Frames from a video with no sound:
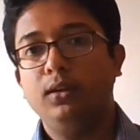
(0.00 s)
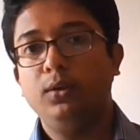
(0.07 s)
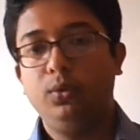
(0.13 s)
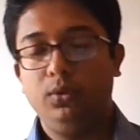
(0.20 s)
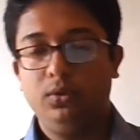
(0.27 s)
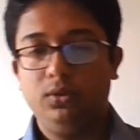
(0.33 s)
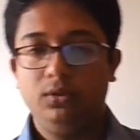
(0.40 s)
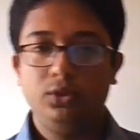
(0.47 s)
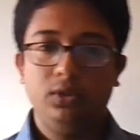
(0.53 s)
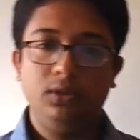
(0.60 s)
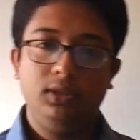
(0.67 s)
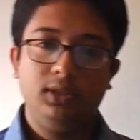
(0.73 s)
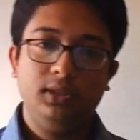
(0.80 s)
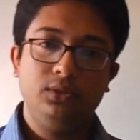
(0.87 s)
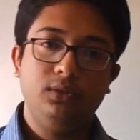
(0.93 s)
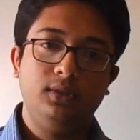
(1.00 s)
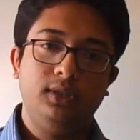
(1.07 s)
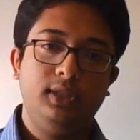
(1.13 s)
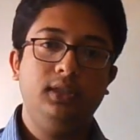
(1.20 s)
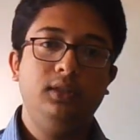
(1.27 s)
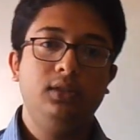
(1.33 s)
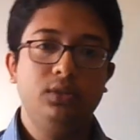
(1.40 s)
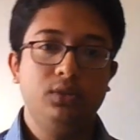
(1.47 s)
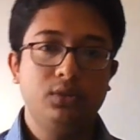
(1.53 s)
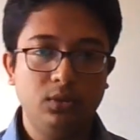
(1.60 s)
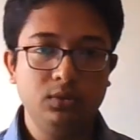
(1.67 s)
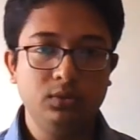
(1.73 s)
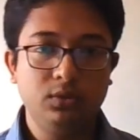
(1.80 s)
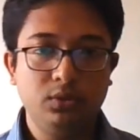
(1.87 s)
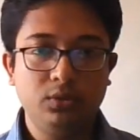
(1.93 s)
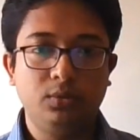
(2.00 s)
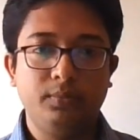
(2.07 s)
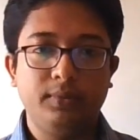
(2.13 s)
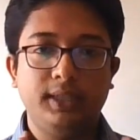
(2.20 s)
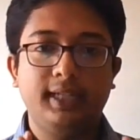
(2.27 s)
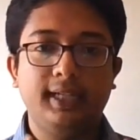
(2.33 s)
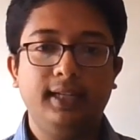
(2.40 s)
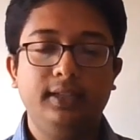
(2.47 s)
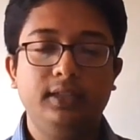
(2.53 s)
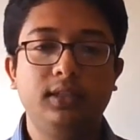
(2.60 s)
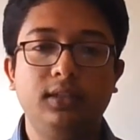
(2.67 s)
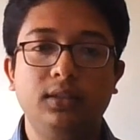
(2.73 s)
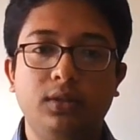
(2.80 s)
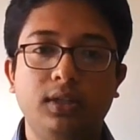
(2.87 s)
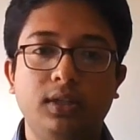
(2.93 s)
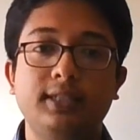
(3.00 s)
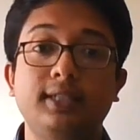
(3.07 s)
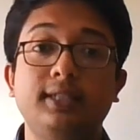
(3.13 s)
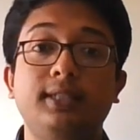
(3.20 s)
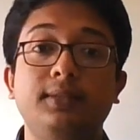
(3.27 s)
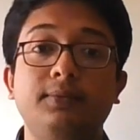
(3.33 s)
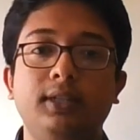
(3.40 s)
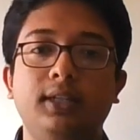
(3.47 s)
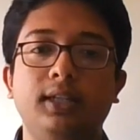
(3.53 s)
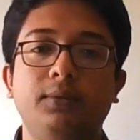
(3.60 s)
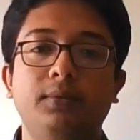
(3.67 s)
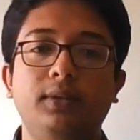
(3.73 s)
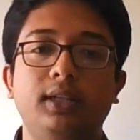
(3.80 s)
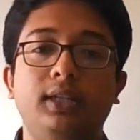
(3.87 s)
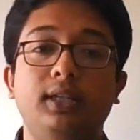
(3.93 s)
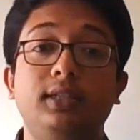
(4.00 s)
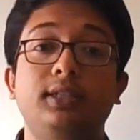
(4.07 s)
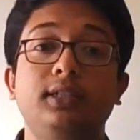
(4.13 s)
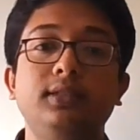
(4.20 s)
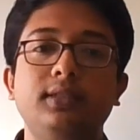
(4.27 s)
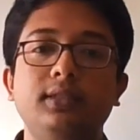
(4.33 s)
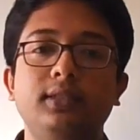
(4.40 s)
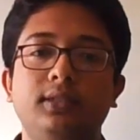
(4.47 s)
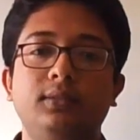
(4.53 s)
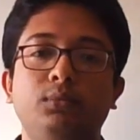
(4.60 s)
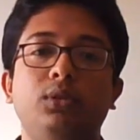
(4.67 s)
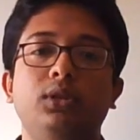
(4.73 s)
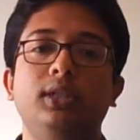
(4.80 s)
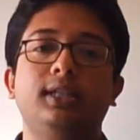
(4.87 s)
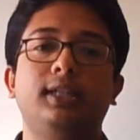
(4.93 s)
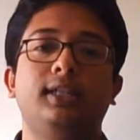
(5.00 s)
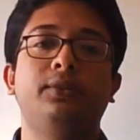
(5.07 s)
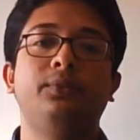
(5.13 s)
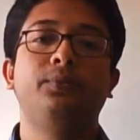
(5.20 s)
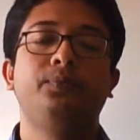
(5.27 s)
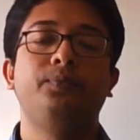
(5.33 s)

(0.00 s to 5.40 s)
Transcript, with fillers: কোনো যন্ত্রাংশকে সংযোজন বা কানেকশন করার সিস্টেমটাকে আমরা হিচিং সিস্টেম বলে থাকি